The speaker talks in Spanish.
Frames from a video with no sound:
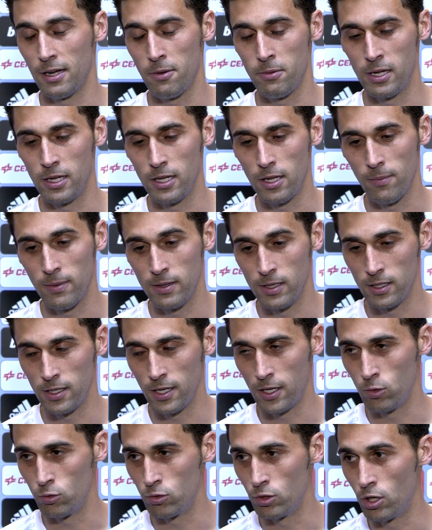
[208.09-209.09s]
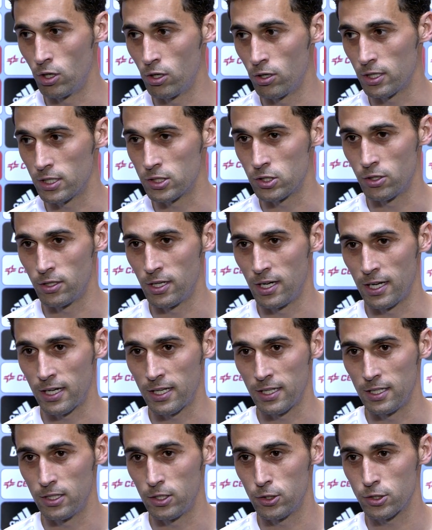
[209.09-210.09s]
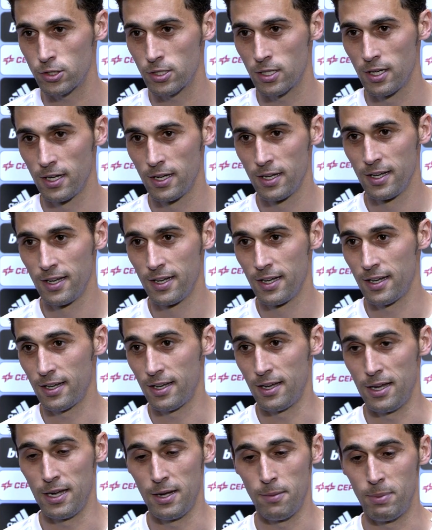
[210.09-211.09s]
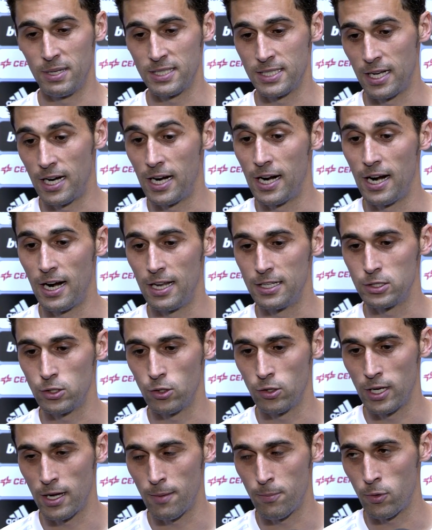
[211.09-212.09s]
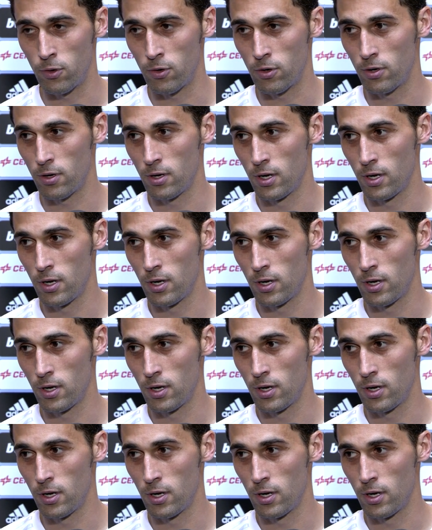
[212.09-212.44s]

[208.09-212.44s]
evidentemente tiene un don, que son elegidos, que pasarán a la historia por,